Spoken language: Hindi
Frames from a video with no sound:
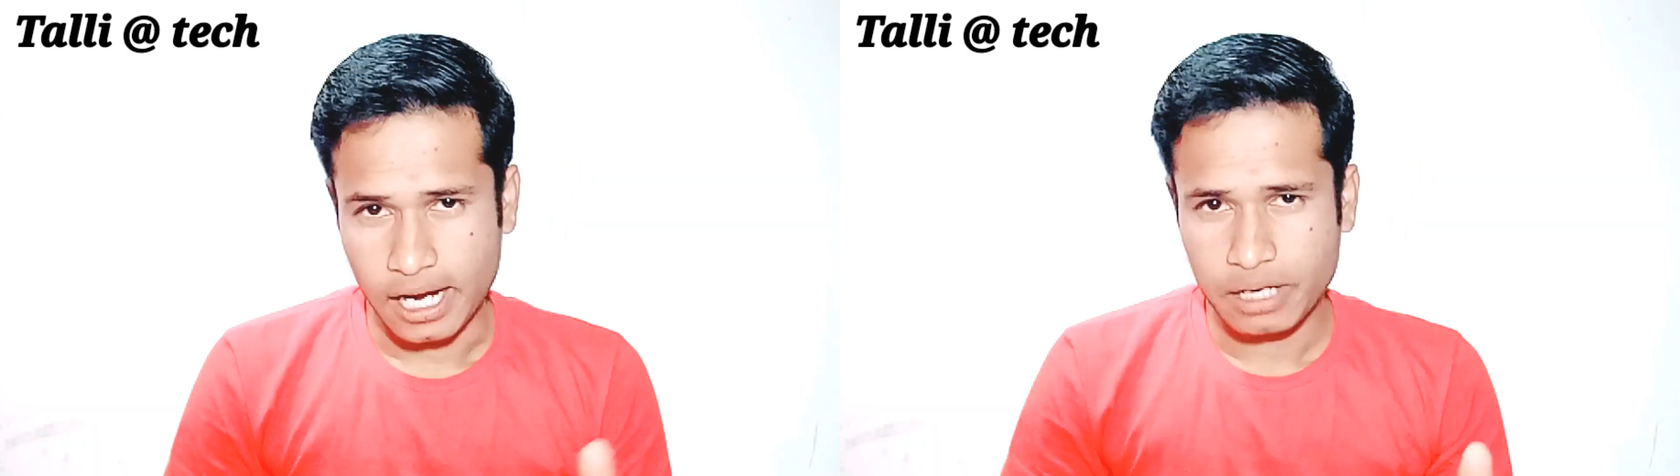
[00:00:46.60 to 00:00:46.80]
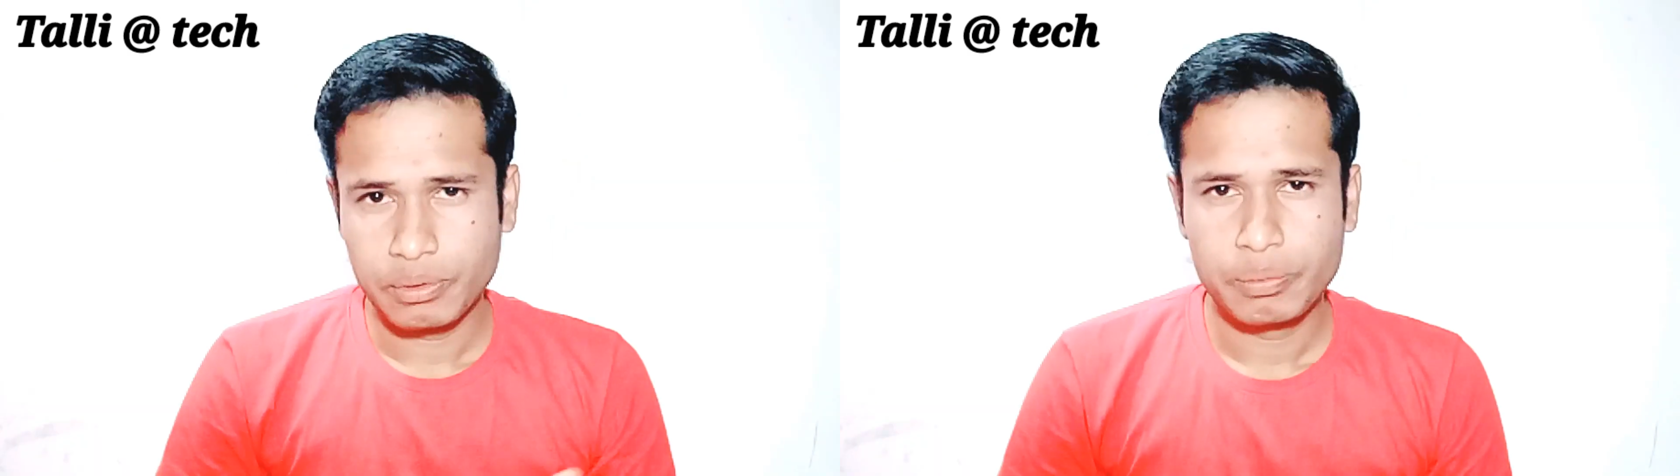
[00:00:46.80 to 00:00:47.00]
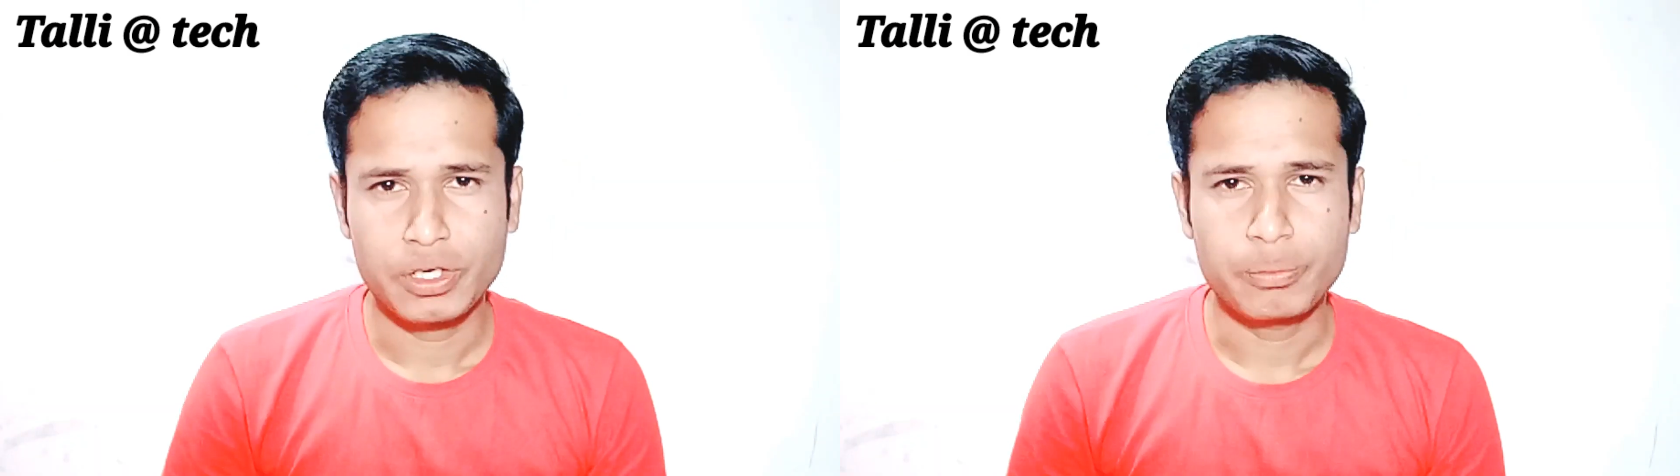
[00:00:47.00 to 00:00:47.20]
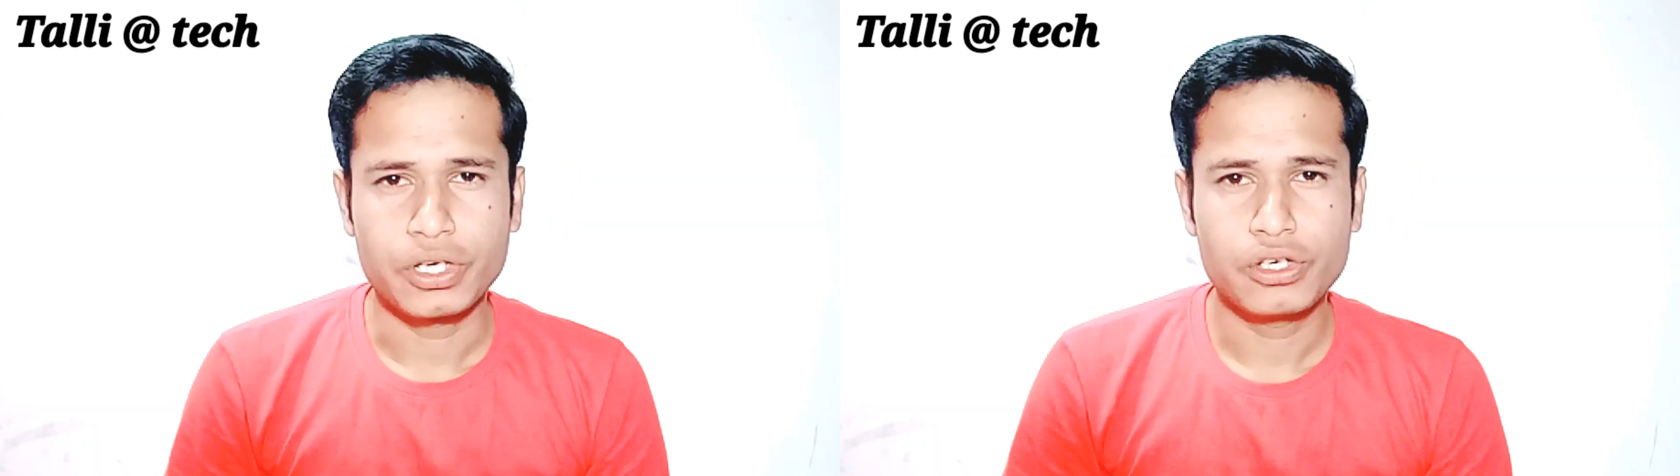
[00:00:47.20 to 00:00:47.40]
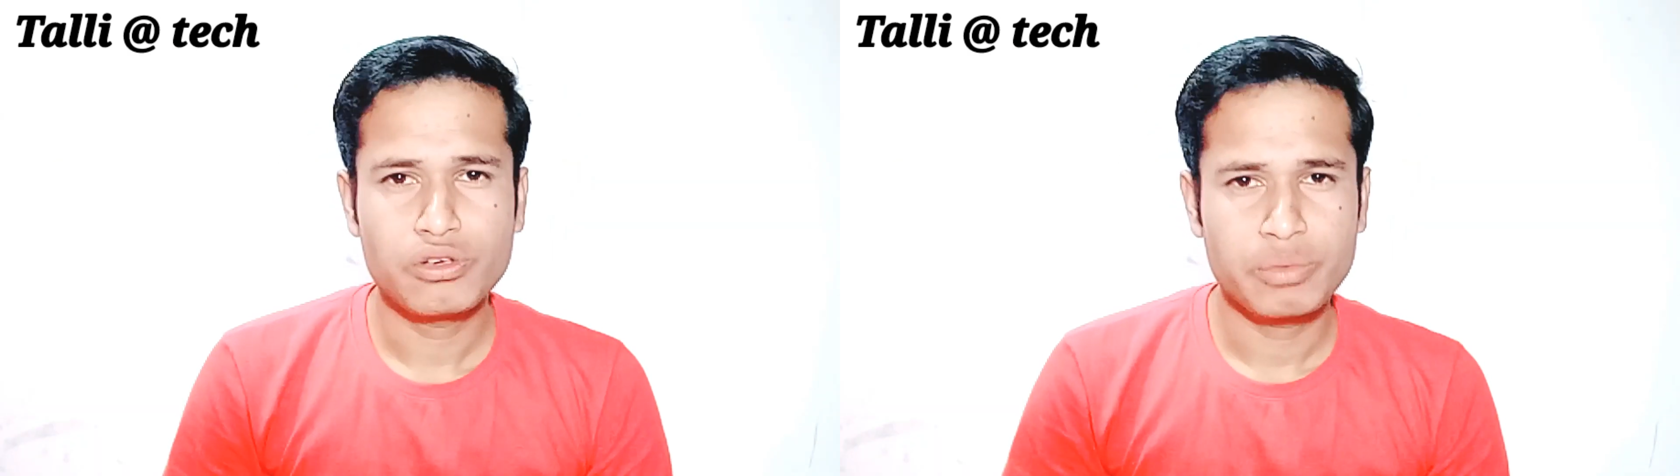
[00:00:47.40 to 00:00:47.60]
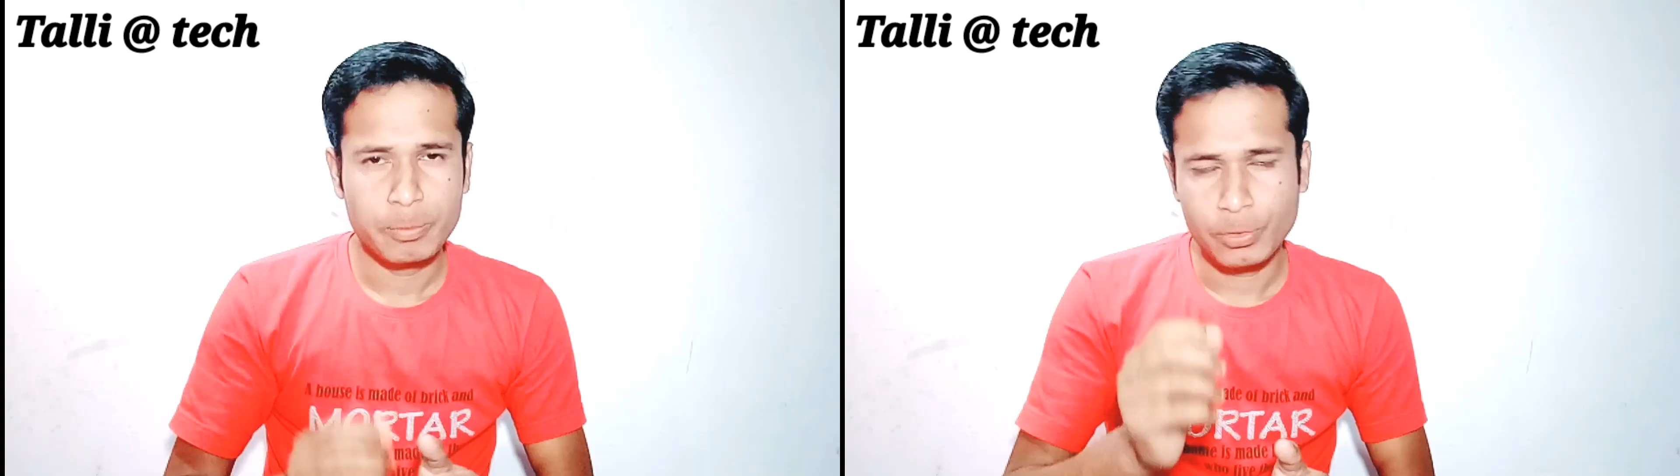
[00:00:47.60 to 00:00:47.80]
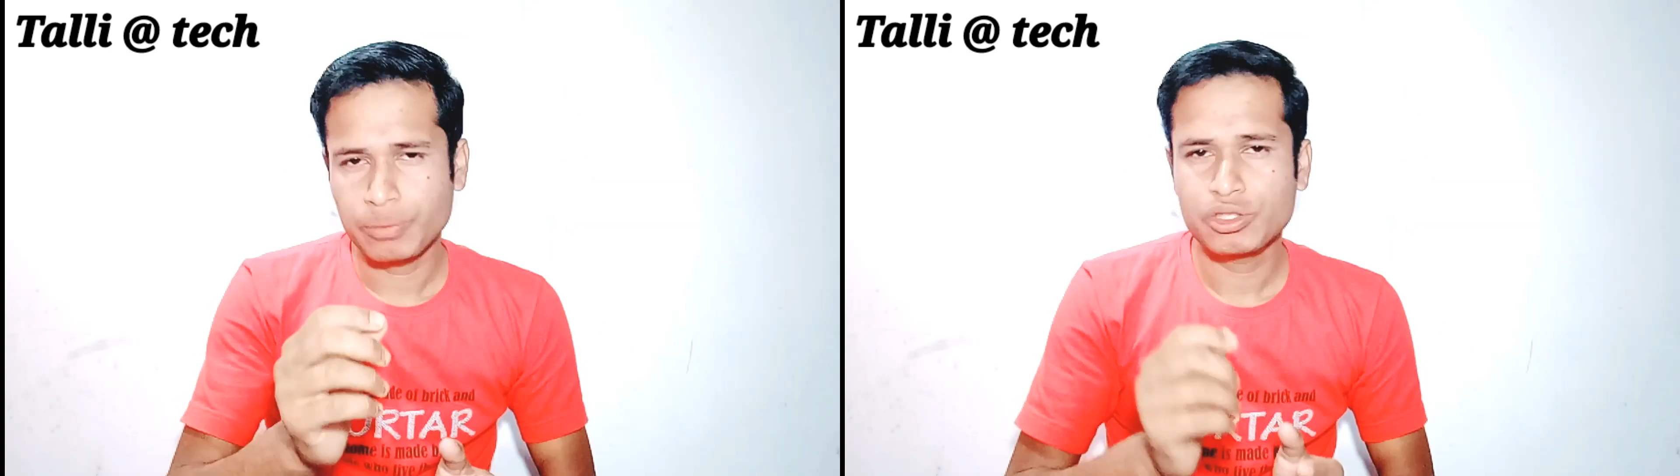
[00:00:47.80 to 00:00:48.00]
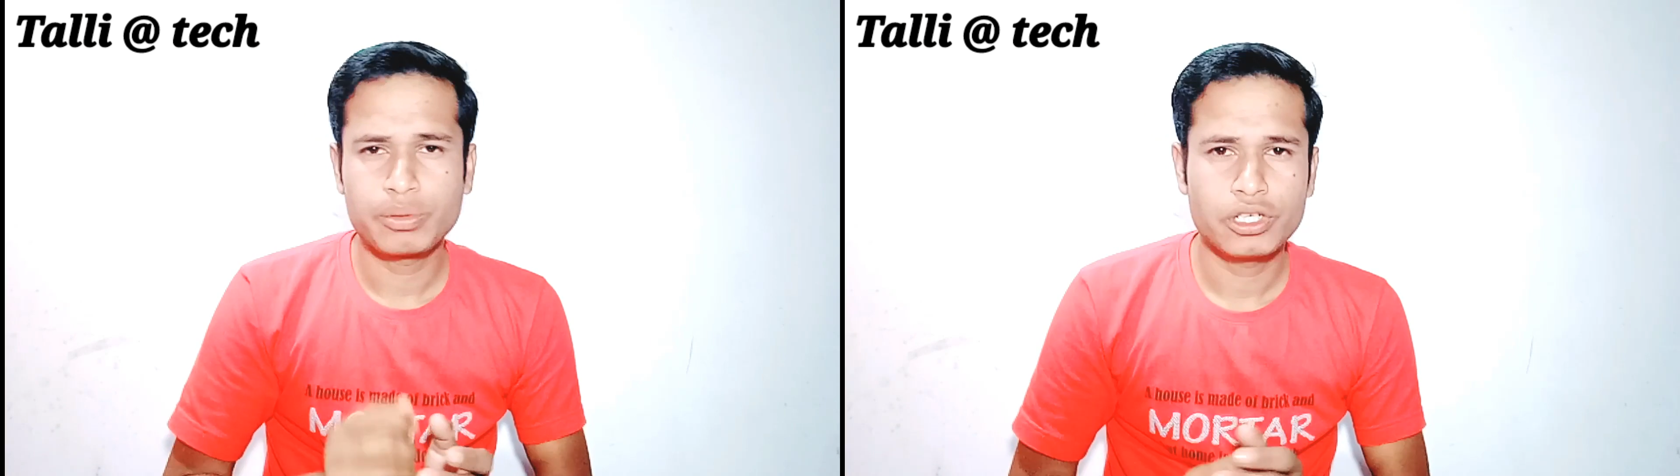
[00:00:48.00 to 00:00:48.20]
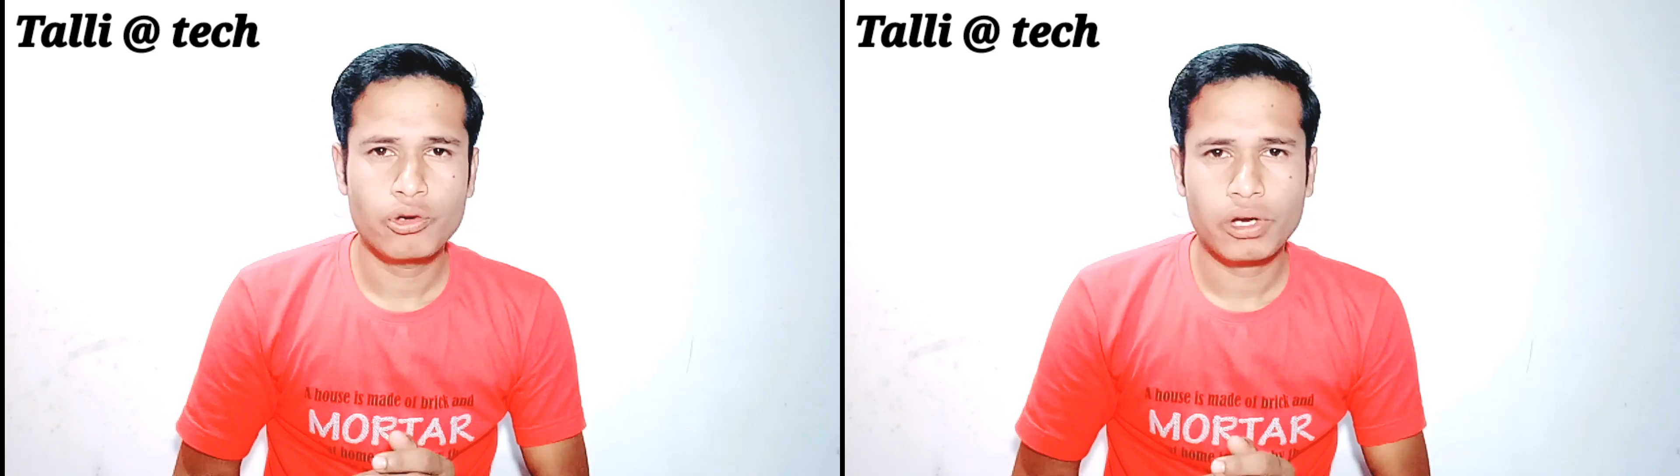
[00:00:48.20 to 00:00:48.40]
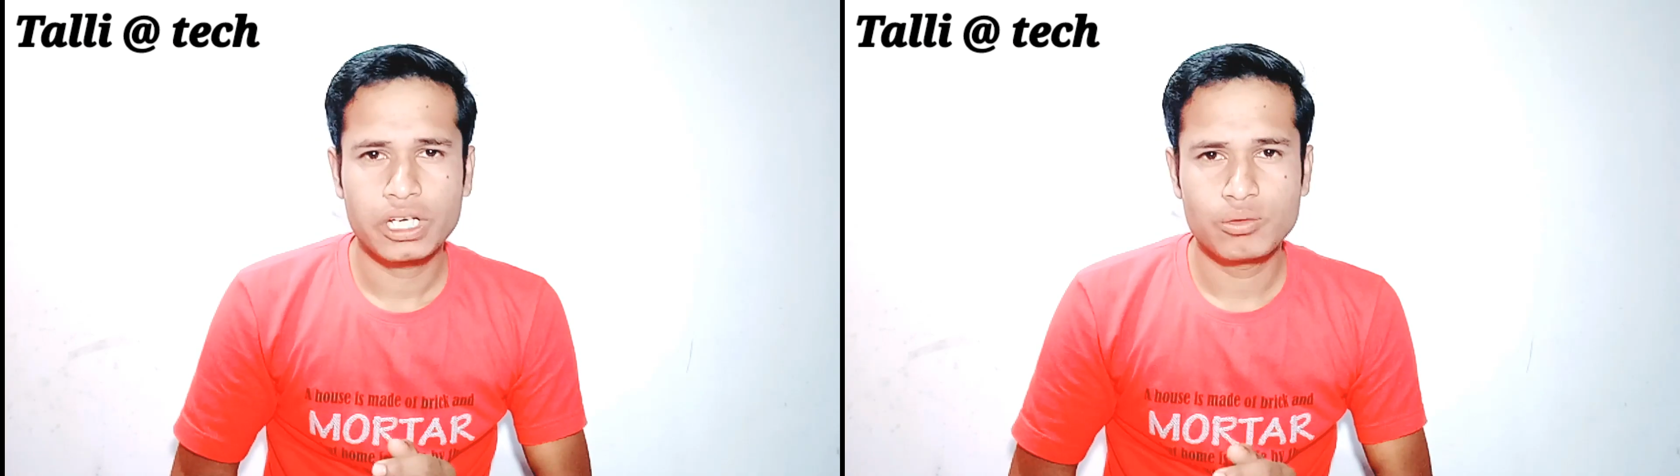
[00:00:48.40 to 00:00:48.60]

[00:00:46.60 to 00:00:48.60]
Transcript: अगर आप अपने वीडियो में मीम्स वीडियो का